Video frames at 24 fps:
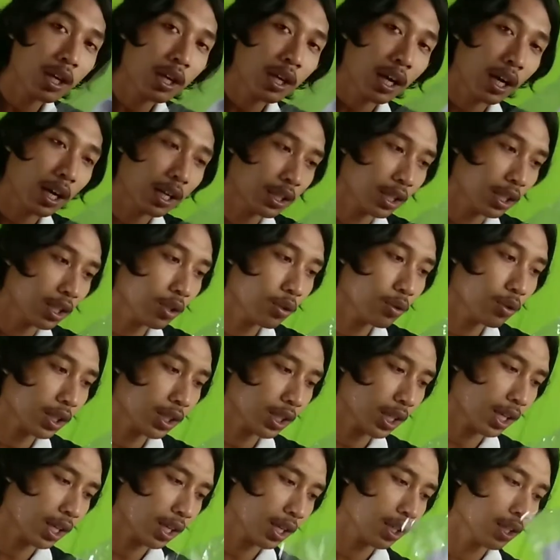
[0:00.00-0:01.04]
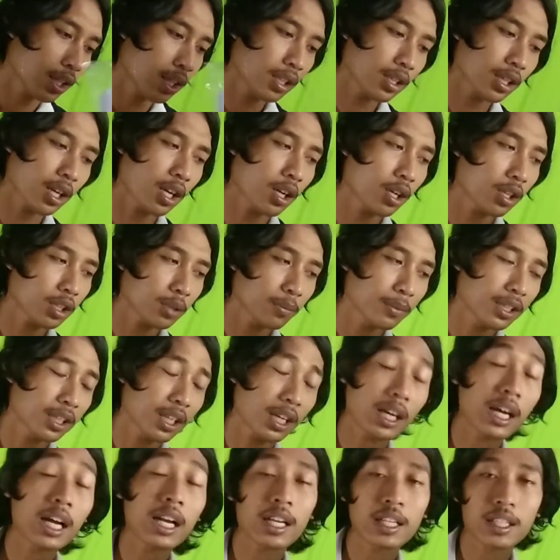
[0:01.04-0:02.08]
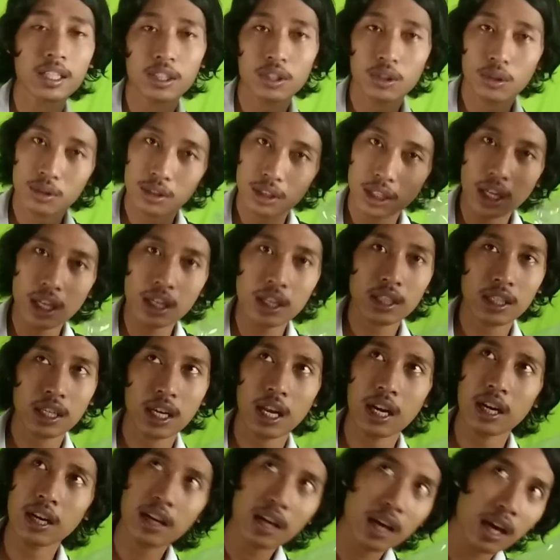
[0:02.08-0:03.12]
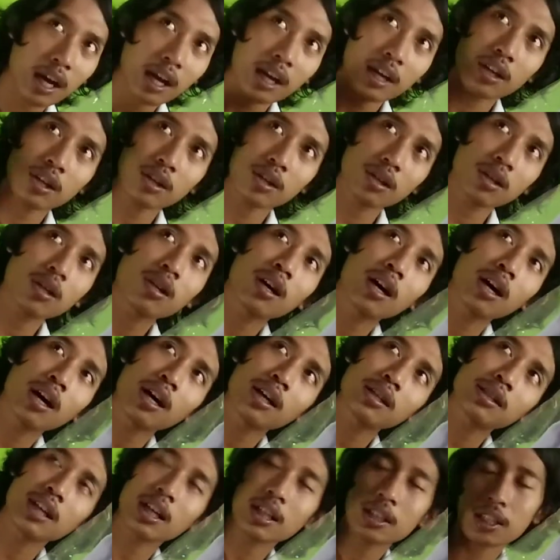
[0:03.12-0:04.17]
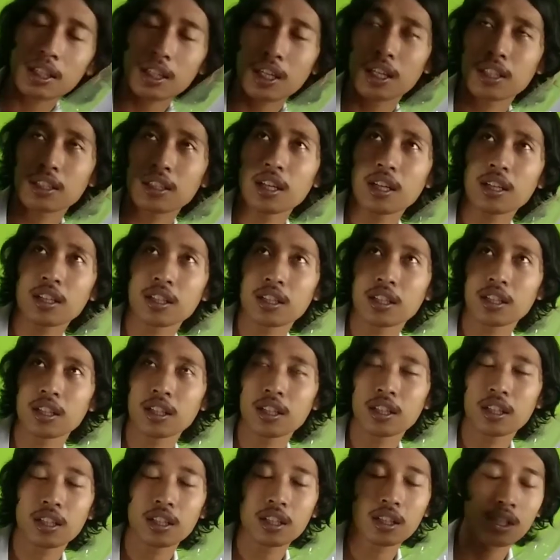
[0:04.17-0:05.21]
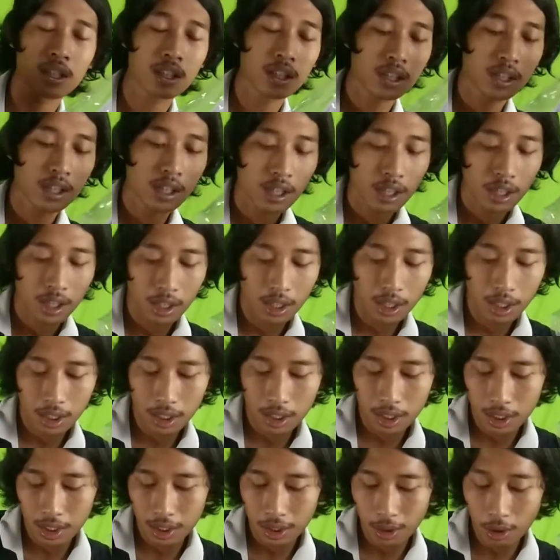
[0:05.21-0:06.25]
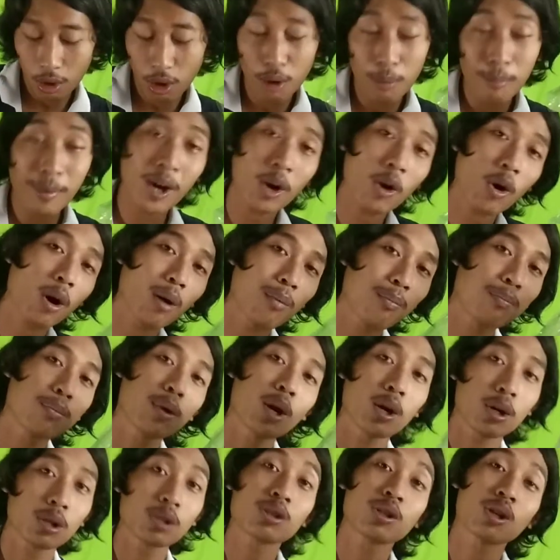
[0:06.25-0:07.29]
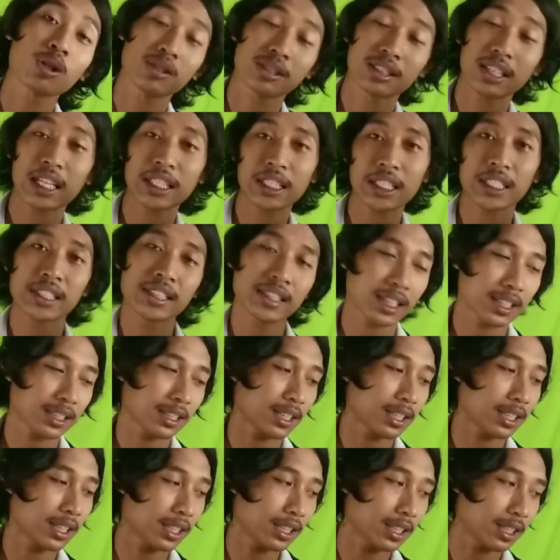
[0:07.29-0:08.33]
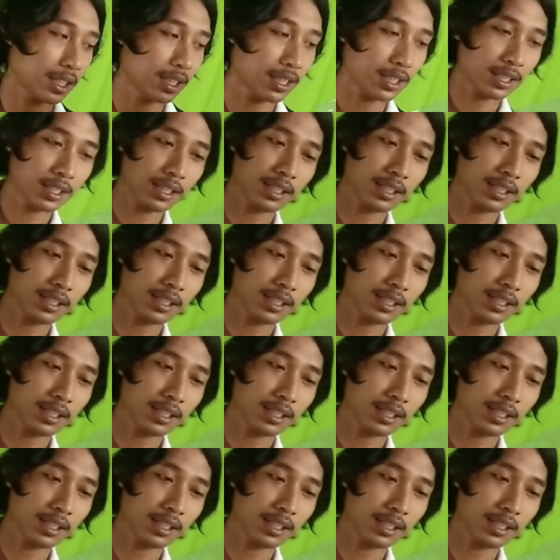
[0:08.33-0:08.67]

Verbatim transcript: Nah, jadi gua saranin kalau semisal kalian ke Jogja, kalian uh, searching aja di uh, Omah Oblong Jogja T-shirt ya guys ya.